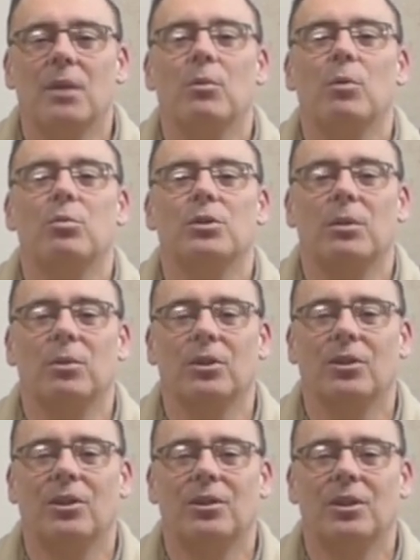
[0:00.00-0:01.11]
Mais le plus
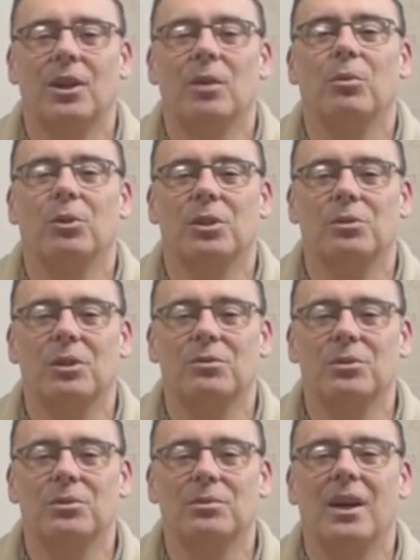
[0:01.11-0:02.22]
important, prenez soin de
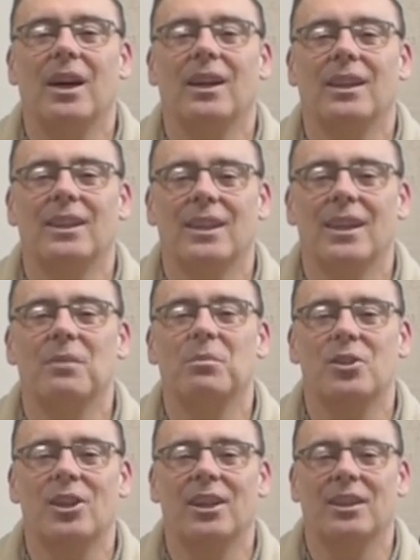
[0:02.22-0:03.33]
vous. Allez, à la
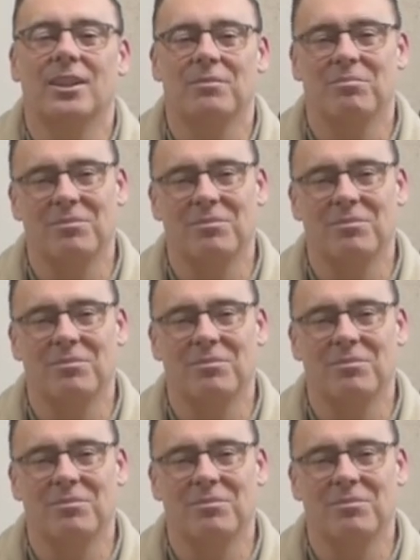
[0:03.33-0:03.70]
prochaine.